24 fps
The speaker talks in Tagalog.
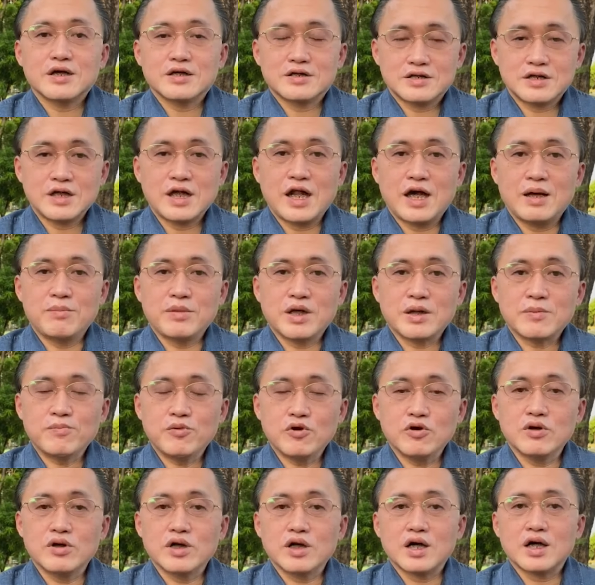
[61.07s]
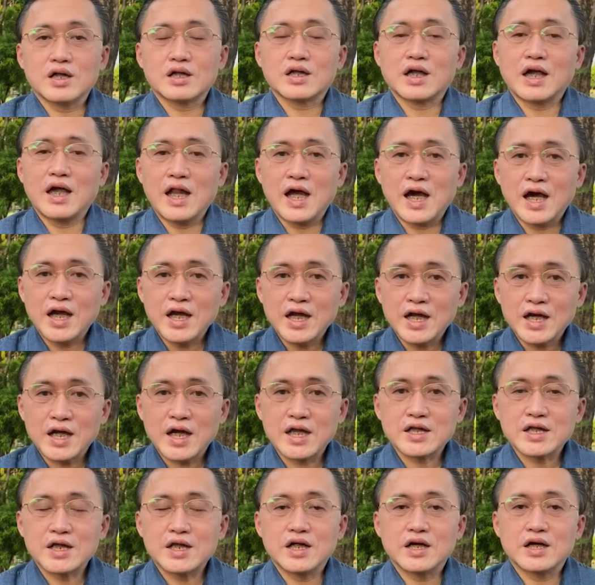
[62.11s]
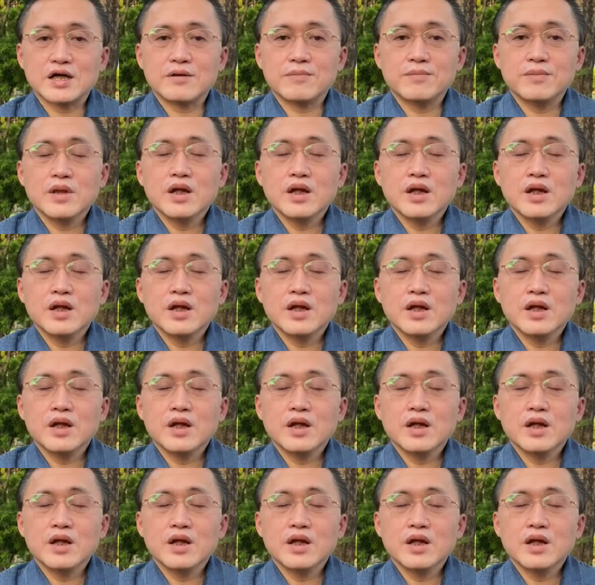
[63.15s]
Salamat po at kailangan lang natin ang